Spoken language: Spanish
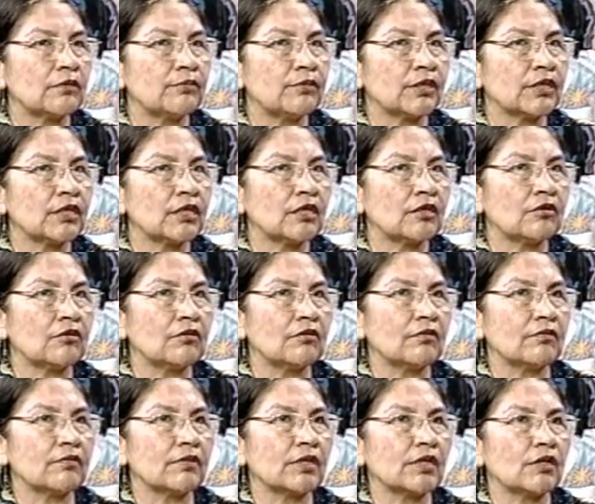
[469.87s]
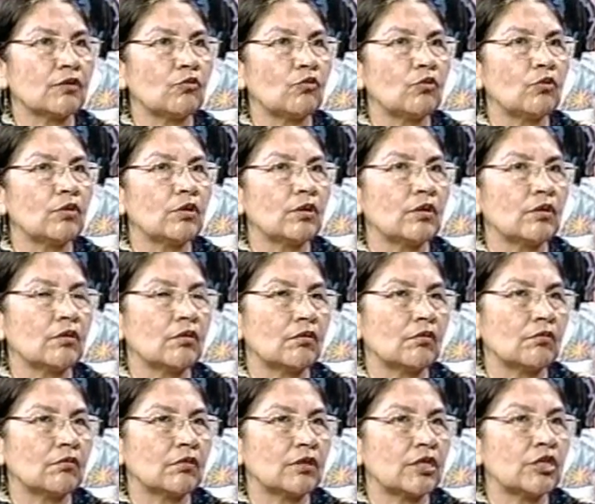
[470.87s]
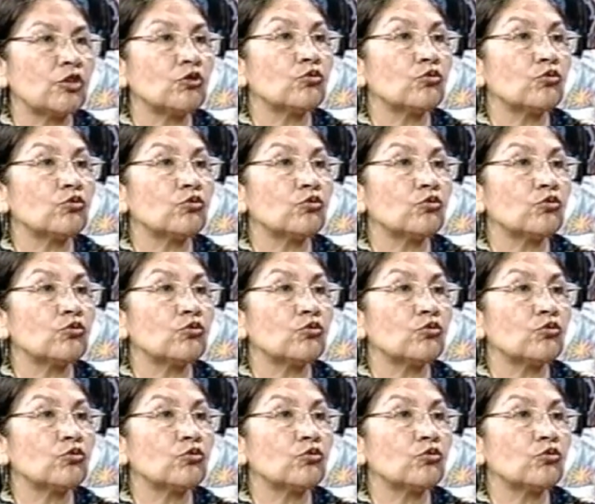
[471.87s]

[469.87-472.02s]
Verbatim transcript: de México, de un